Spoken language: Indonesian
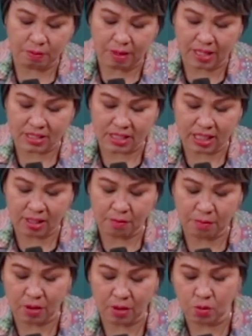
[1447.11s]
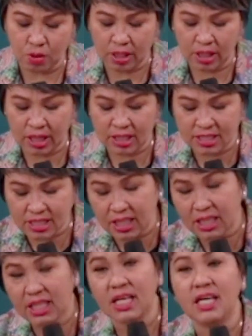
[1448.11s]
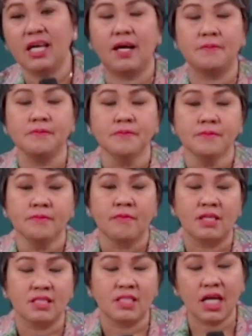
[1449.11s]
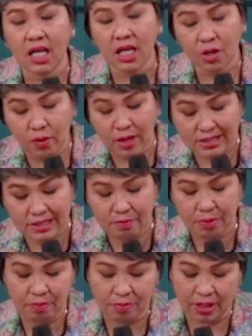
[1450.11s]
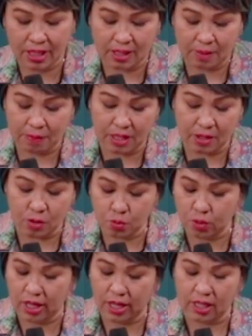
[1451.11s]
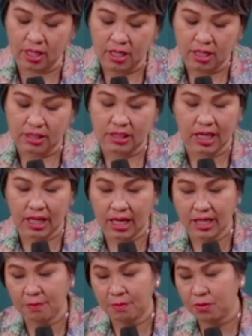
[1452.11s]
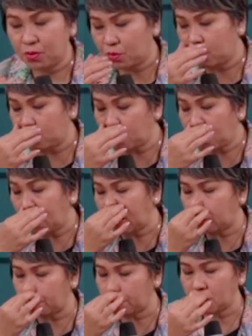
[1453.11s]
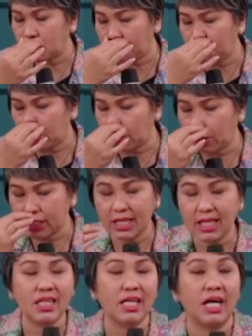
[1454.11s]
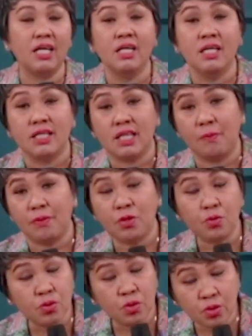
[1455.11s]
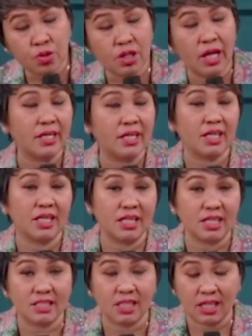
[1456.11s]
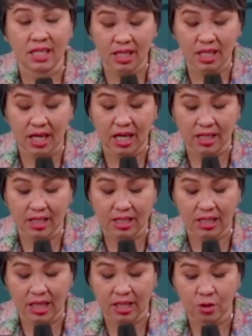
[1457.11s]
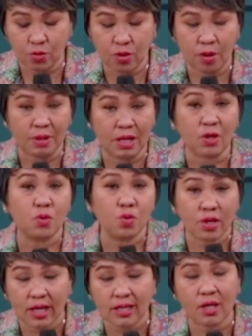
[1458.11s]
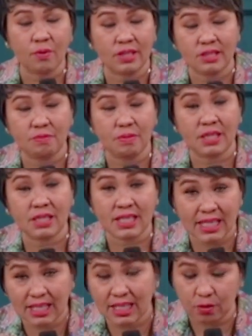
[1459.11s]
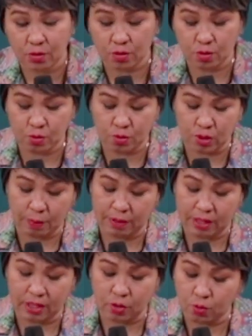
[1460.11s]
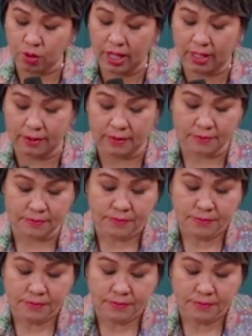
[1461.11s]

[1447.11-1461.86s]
supaya bangsa ini melakukan dengan setia segala kewajiban mereka kepada Tuhan. Jangan hanya menuntut Tuhan untuk menjawab doa-doa kita, tapi tuntutlah diri kita sendiri agar kita ini juga melakukan kewajiban kita untuk tunduk kepada Tuhan.